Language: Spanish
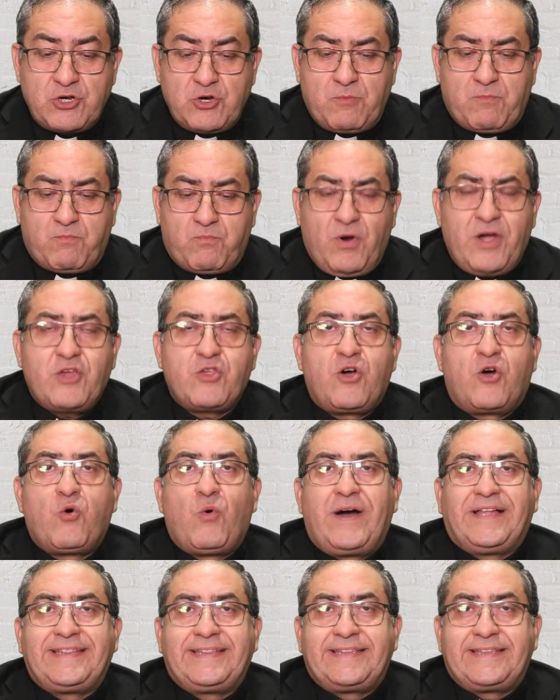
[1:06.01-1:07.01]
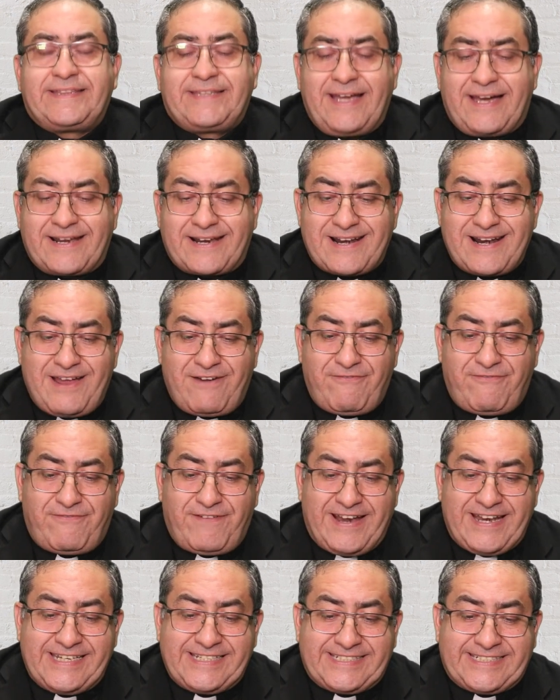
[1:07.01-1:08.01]
No puedo aguantar la
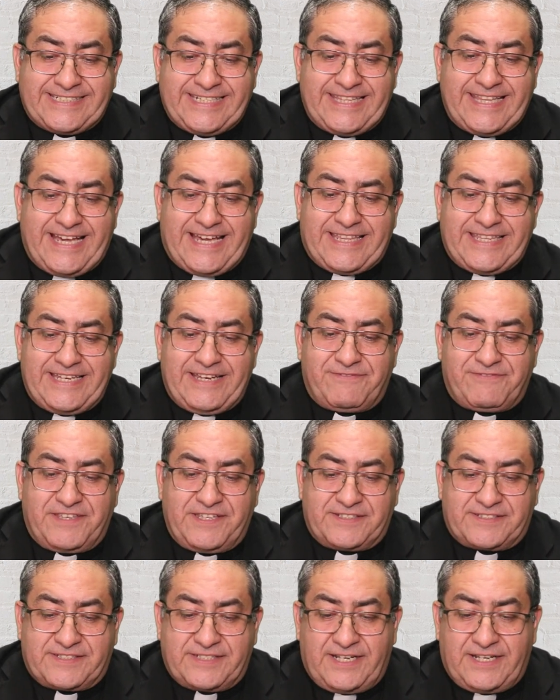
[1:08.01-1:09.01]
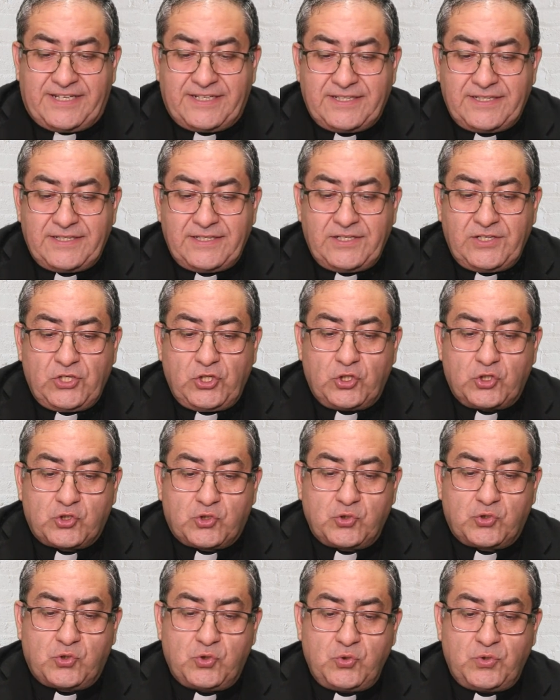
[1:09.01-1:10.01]
falsedad y la fiesta.
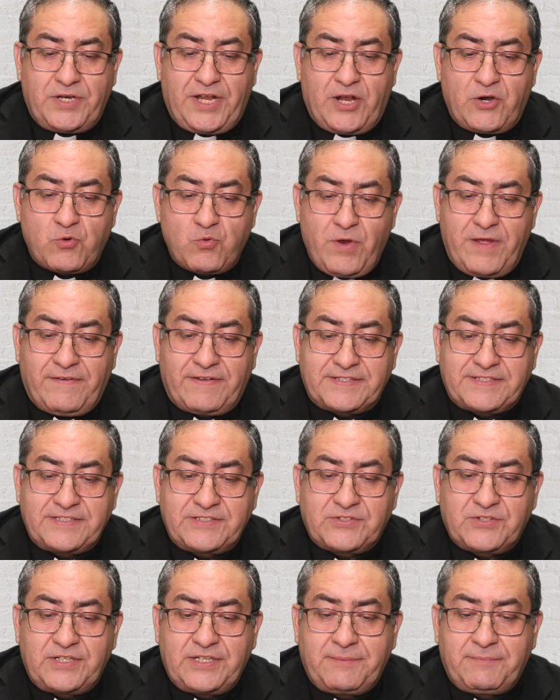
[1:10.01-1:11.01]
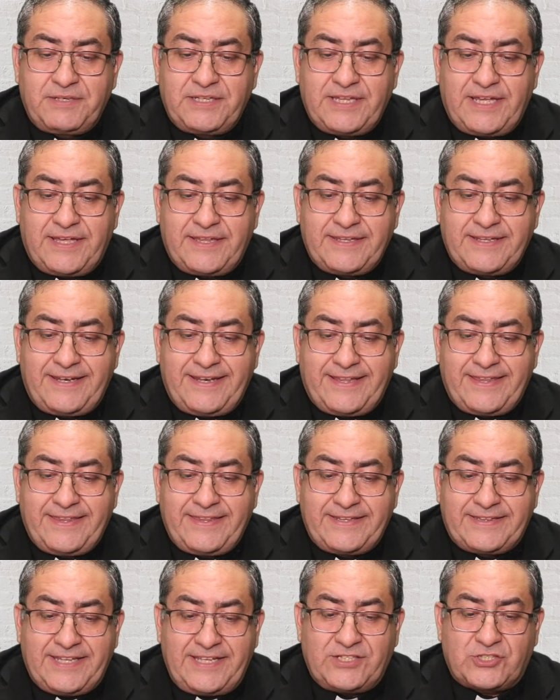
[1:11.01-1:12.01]
Sus lunas nuevas y solemnidades las
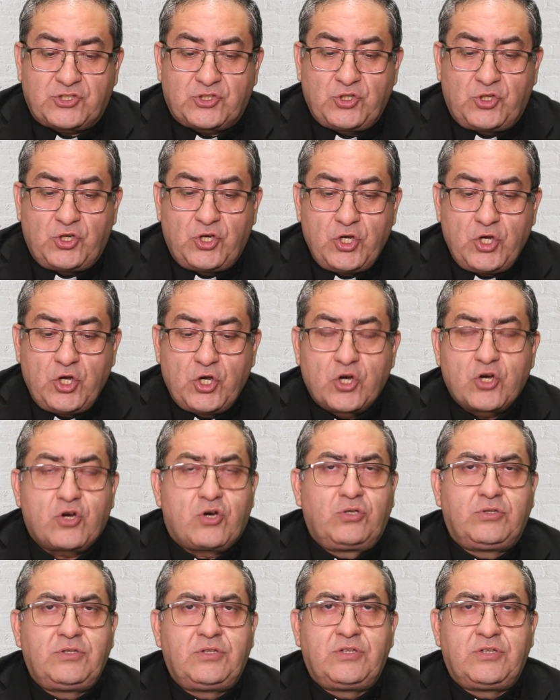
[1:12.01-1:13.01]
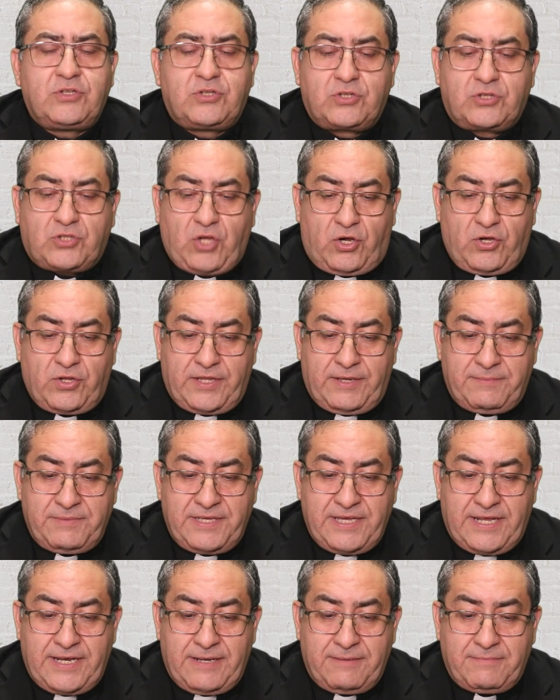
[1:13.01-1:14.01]
detesto con toda
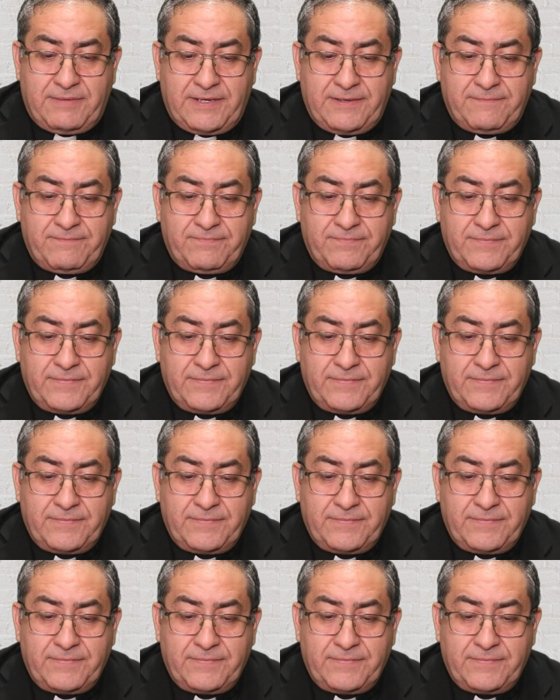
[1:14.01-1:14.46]
mi alma.